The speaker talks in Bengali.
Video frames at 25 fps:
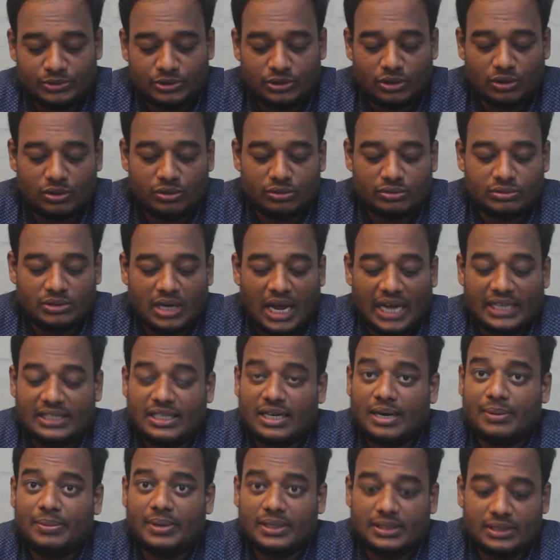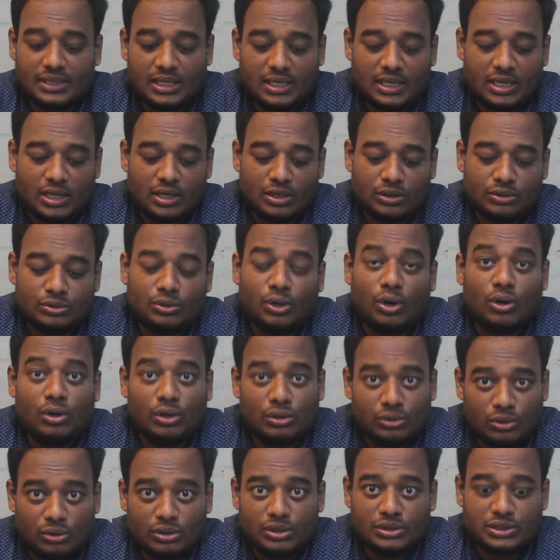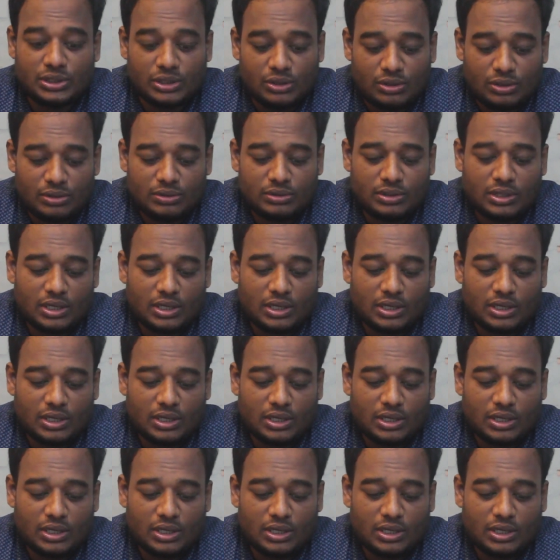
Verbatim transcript: যখন হায়দ্রাবাদ দখল করেছিল